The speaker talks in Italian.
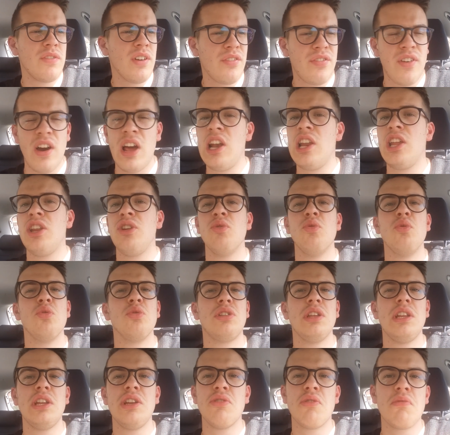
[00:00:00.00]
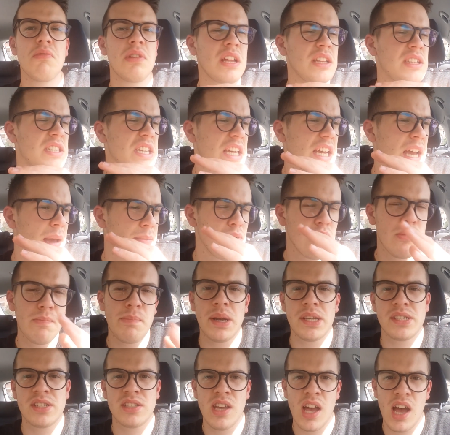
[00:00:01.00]
fa falli inutili, non azzecca più un
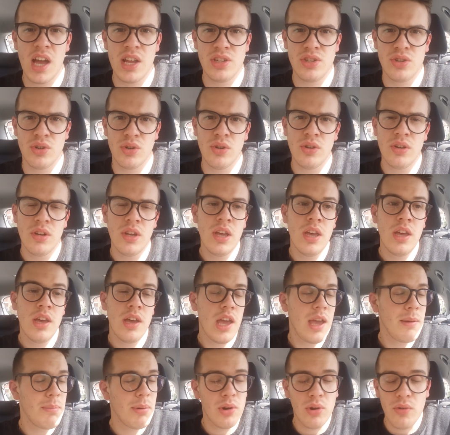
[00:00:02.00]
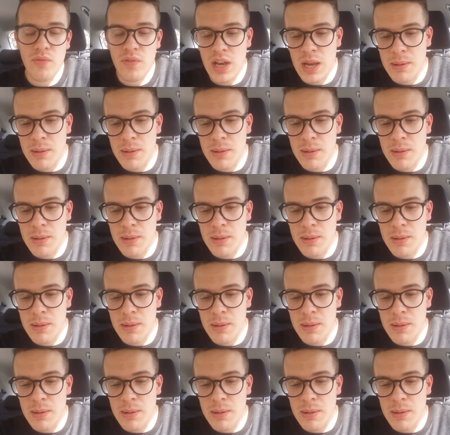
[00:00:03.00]
passaggio e poi non